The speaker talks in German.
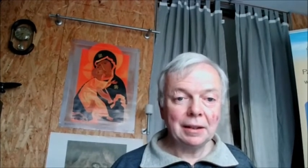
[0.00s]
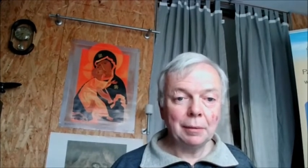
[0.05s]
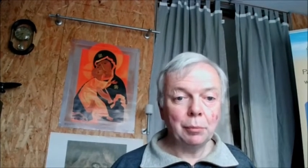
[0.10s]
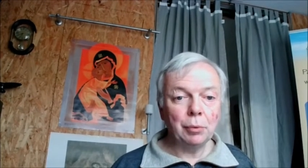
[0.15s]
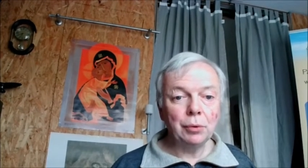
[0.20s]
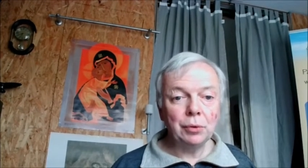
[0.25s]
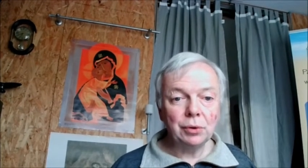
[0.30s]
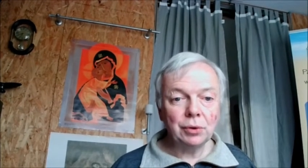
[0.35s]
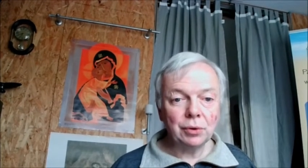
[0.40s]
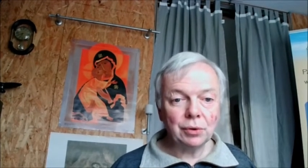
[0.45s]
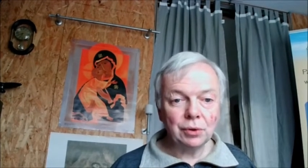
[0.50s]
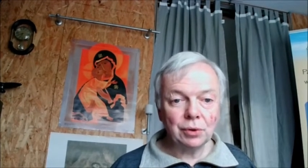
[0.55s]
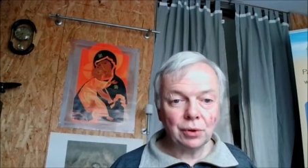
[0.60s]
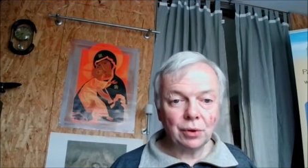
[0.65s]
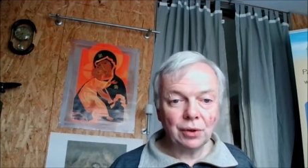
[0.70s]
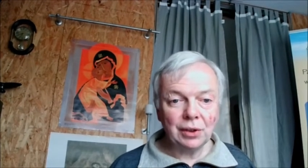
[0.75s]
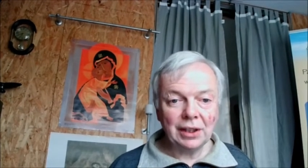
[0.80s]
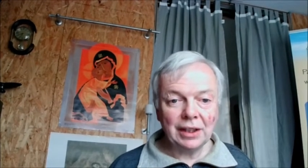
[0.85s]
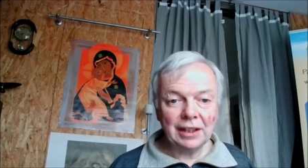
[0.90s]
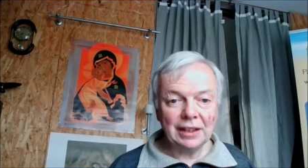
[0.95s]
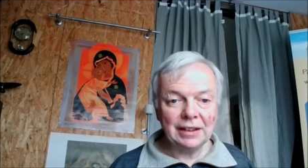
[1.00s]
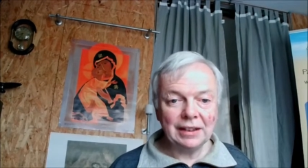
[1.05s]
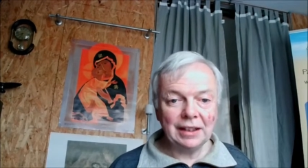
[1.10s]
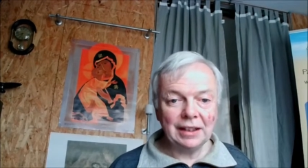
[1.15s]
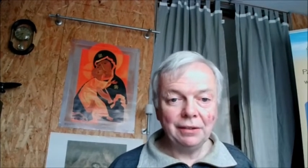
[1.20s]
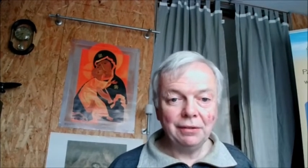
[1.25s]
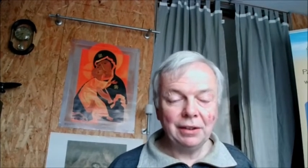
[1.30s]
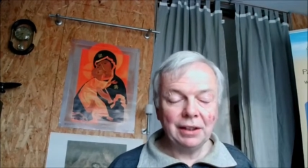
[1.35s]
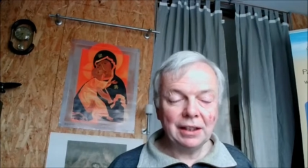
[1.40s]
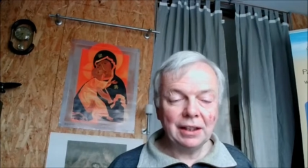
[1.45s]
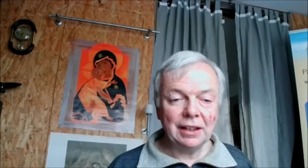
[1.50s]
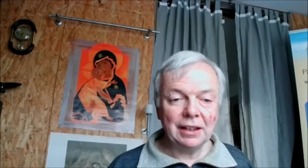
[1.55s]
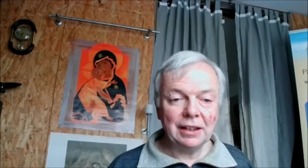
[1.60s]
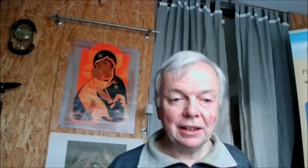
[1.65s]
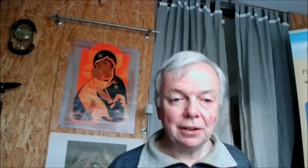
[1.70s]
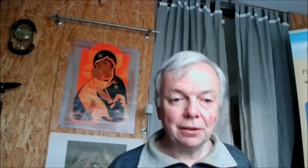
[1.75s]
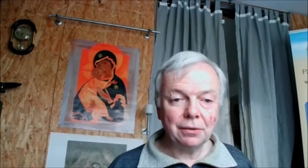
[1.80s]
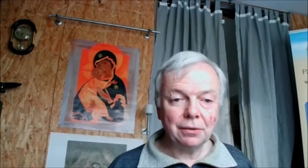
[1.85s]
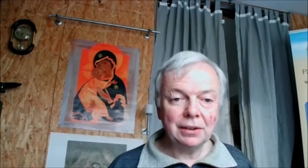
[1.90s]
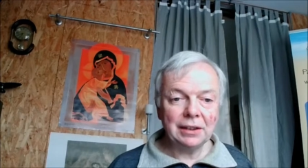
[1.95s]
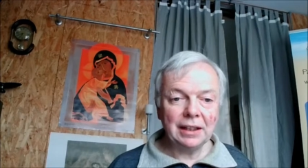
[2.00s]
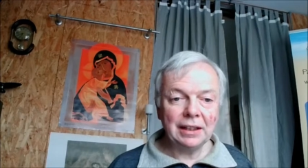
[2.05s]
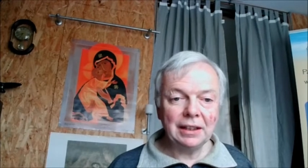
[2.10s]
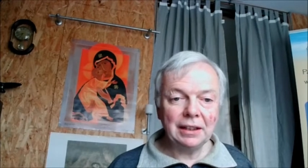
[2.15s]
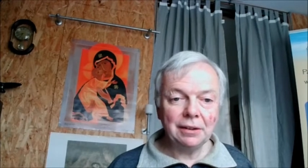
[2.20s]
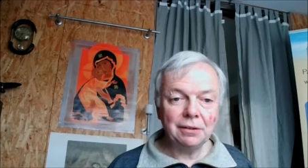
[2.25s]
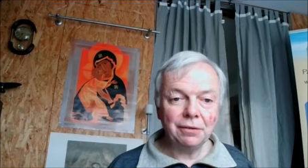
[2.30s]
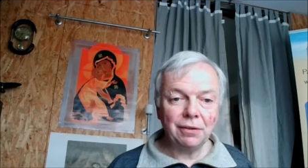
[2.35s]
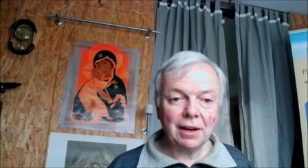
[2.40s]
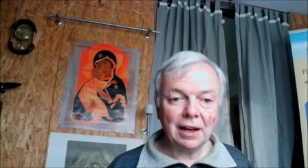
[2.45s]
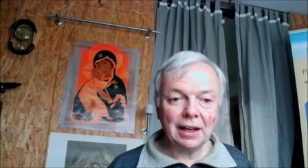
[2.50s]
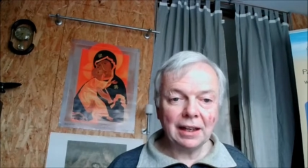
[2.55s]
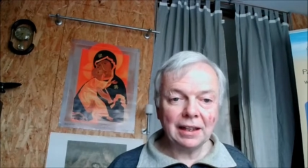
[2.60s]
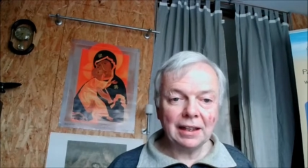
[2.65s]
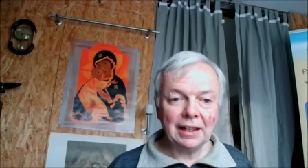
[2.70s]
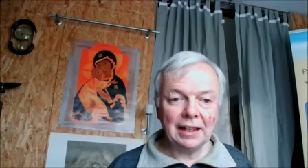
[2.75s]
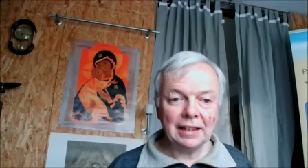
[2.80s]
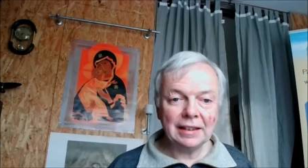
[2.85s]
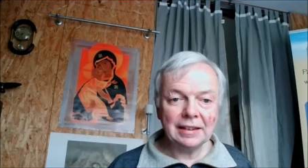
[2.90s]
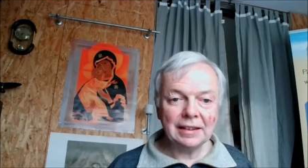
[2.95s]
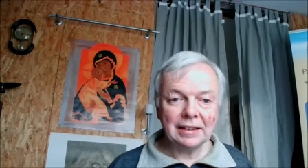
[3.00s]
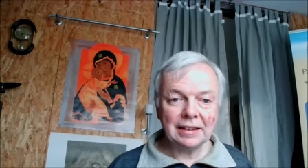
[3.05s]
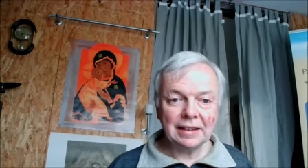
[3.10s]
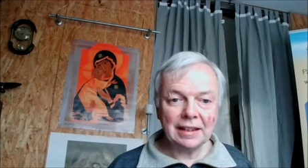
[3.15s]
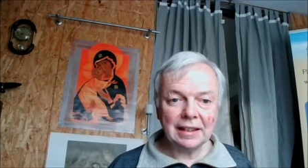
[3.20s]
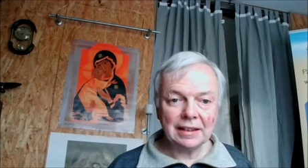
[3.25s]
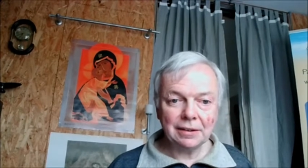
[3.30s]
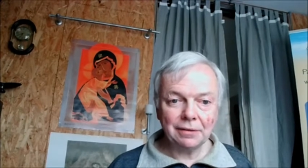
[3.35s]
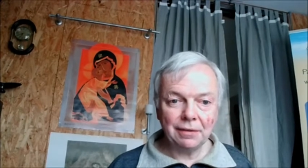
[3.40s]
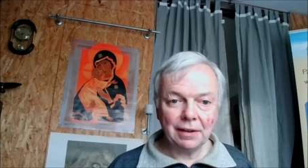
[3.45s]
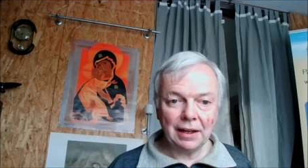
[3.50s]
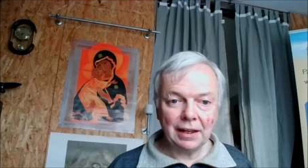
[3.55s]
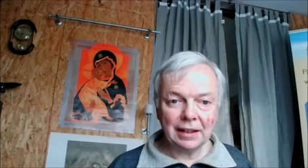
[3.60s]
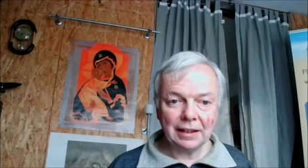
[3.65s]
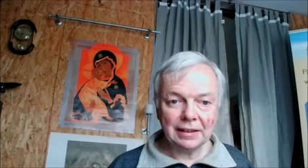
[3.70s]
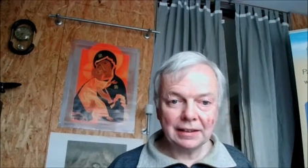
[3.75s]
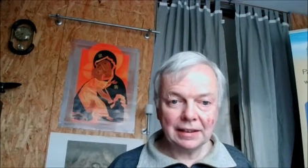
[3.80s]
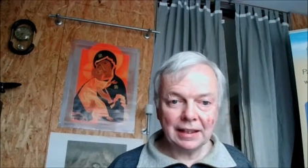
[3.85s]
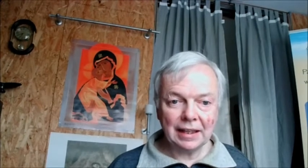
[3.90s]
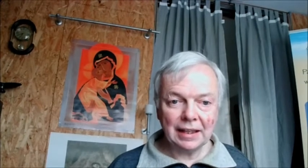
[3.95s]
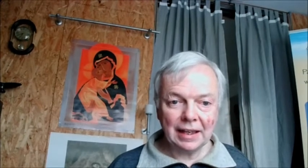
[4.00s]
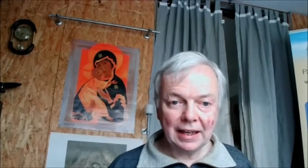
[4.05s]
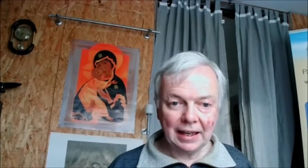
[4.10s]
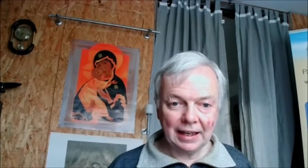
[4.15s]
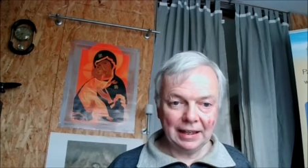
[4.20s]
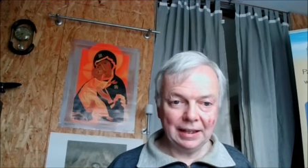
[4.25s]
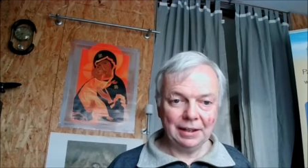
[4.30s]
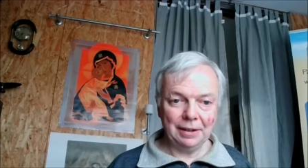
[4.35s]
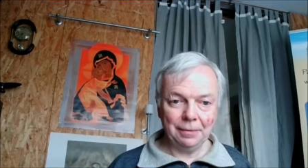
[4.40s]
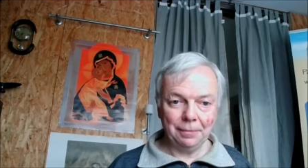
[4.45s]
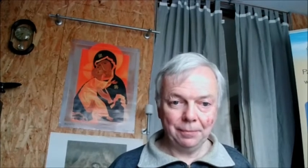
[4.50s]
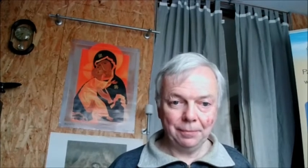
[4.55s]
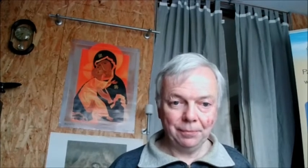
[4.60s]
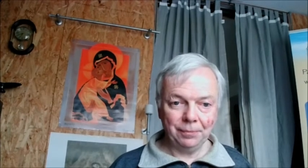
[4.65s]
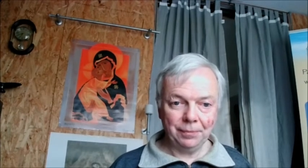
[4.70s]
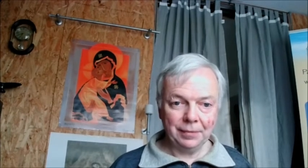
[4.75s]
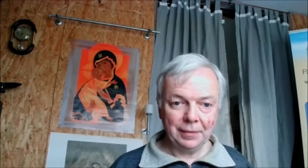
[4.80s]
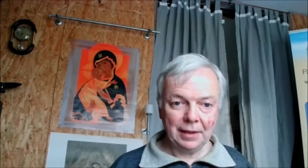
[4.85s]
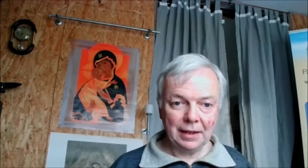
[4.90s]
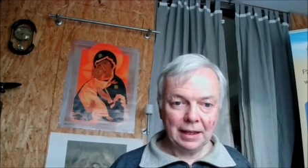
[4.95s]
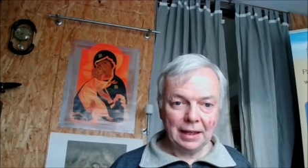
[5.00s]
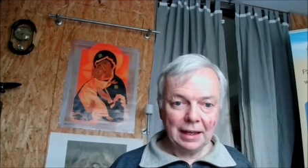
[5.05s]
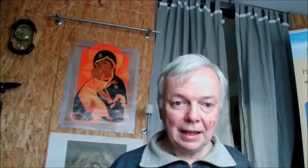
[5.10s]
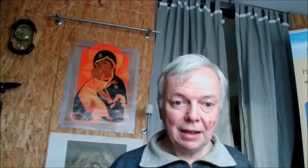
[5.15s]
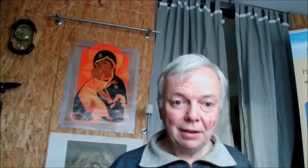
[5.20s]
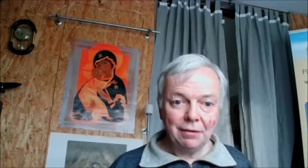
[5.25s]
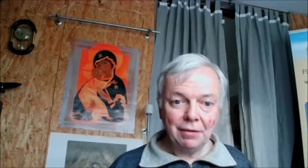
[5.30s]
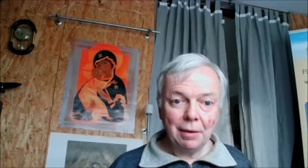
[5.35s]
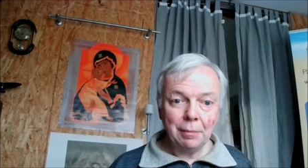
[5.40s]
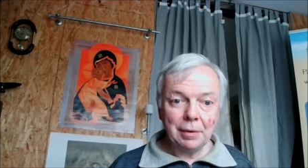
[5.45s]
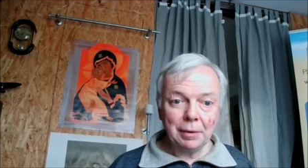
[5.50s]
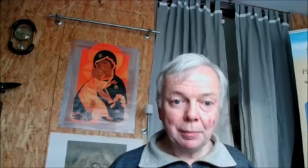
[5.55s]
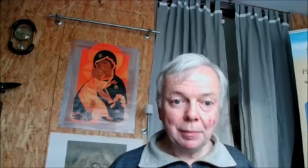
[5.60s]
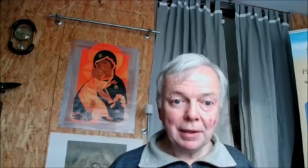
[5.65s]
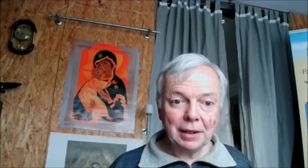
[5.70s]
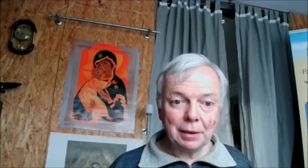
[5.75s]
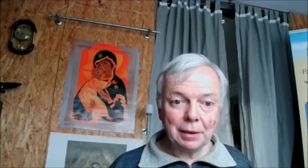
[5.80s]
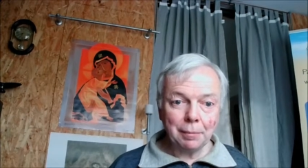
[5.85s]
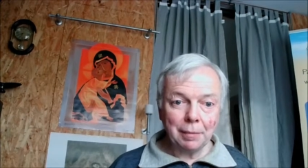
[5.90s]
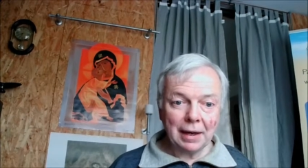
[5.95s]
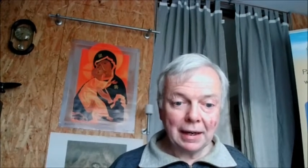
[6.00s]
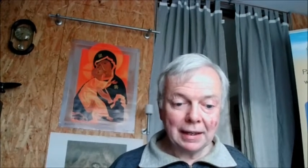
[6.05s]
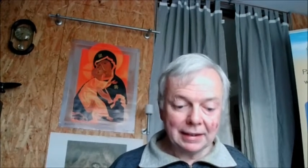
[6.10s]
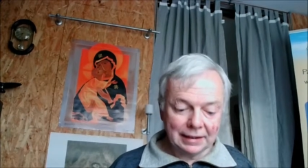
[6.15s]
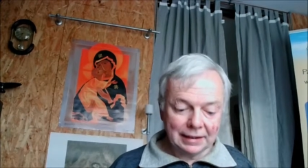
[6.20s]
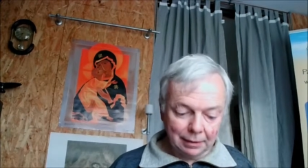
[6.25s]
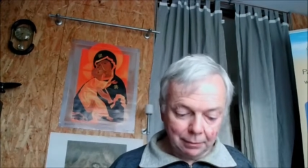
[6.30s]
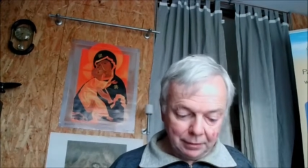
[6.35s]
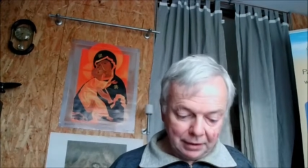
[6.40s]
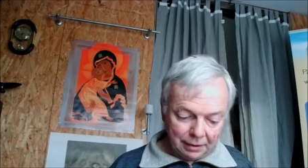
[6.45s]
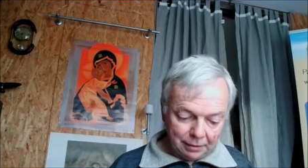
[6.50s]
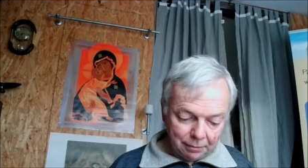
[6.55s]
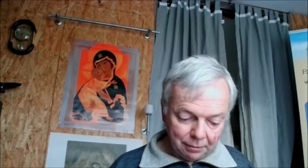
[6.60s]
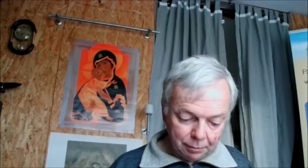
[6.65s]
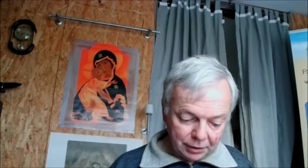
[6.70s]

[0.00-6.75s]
der Bund und Treue hält ewiglich und der nicht fahren lässt das Werk seiner Hände. Wer mit mir gemeinsam den